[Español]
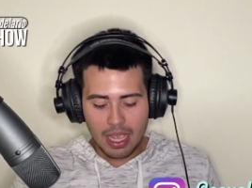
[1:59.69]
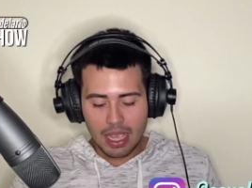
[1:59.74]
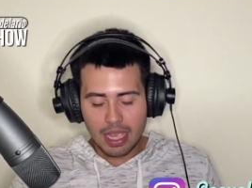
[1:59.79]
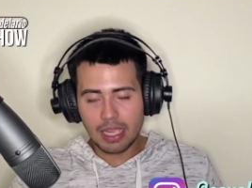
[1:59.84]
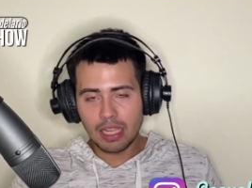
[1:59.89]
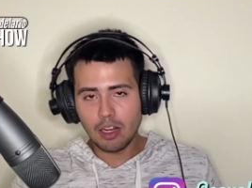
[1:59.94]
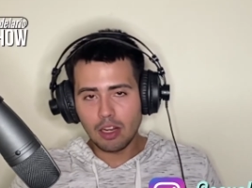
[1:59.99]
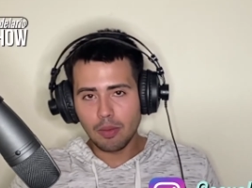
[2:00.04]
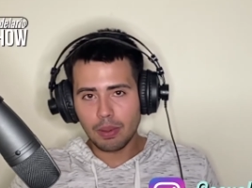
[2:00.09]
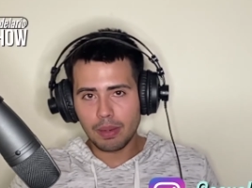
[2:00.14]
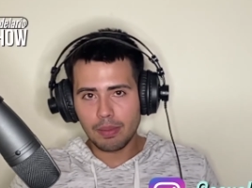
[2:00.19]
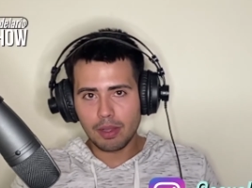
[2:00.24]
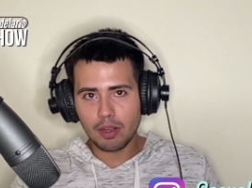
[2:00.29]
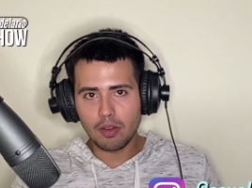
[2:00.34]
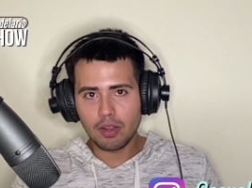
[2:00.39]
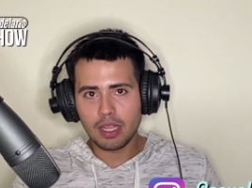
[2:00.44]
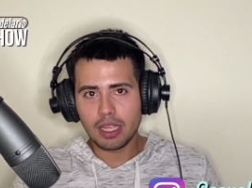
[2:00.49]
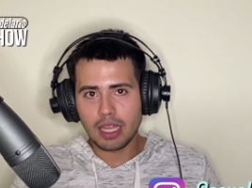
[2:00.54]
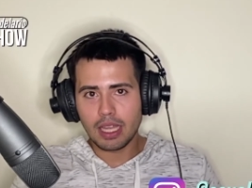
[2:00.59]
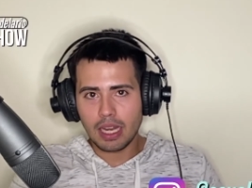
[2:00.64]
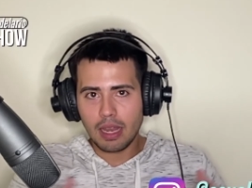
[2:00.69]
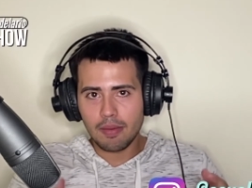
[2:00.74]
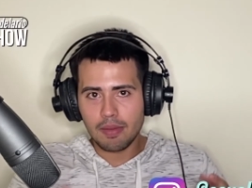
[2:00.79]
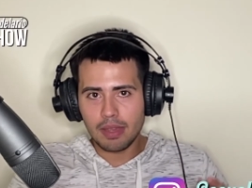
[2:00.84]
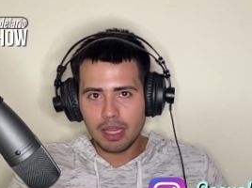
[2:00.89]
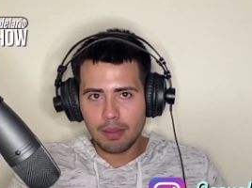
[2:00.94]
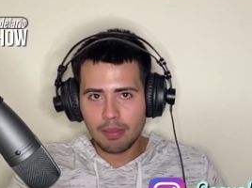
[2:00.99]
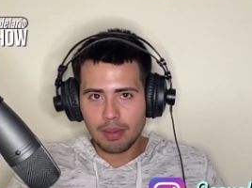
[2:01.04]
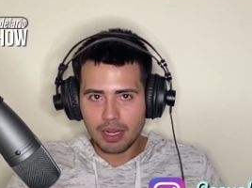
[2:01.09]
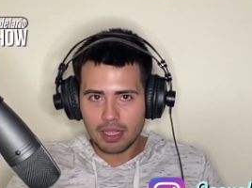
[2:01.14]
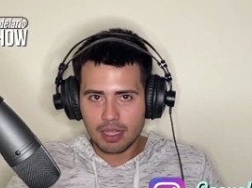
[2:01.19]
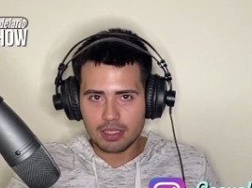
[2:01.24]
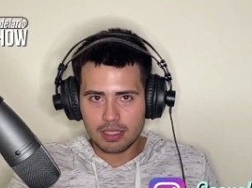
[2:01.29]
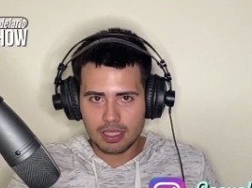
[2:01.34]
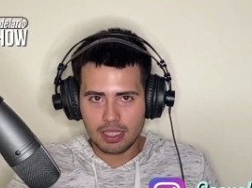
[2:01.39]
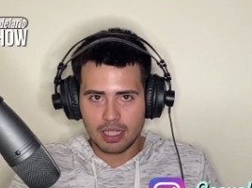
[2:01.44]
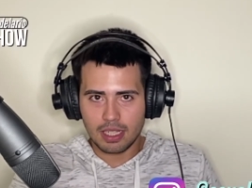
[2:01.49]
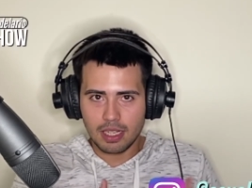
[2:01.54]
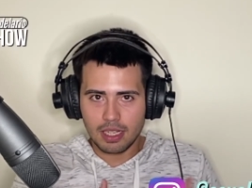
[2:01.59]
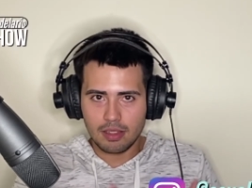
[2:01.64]
Y lo primero es que en la vida para
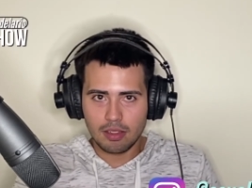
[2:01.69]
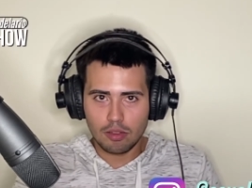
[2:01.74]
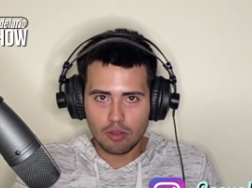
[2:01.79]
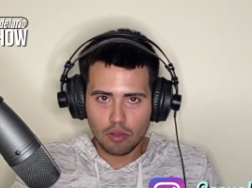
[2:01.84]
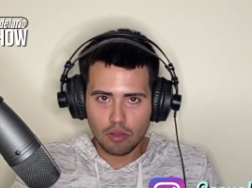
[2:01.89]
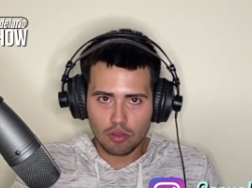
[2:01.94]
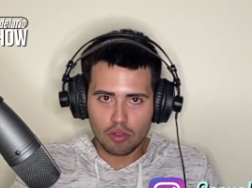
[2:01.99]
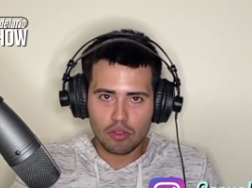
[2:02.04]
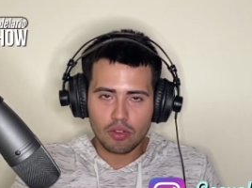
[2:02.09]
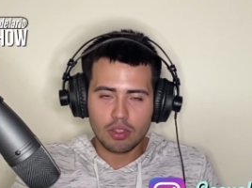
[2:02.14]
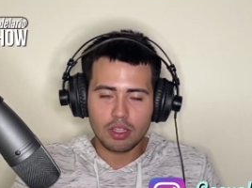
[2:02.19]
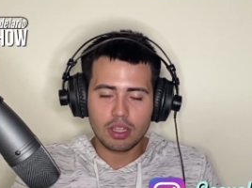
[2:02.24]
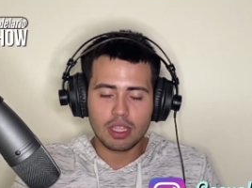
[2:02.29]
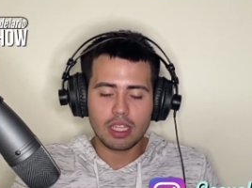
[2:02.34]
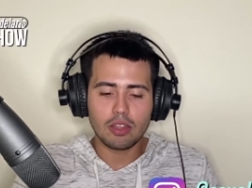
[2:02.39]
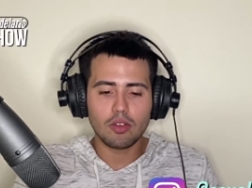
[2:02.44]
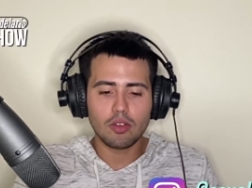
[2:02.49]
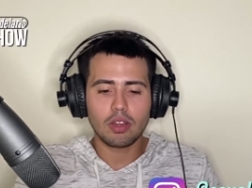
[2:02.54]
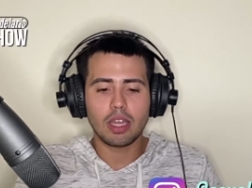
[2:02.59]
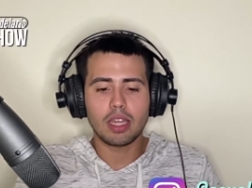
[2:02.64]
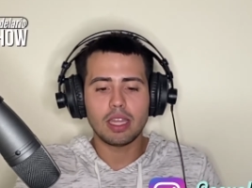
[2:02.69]
ser exitoso yo entiendo que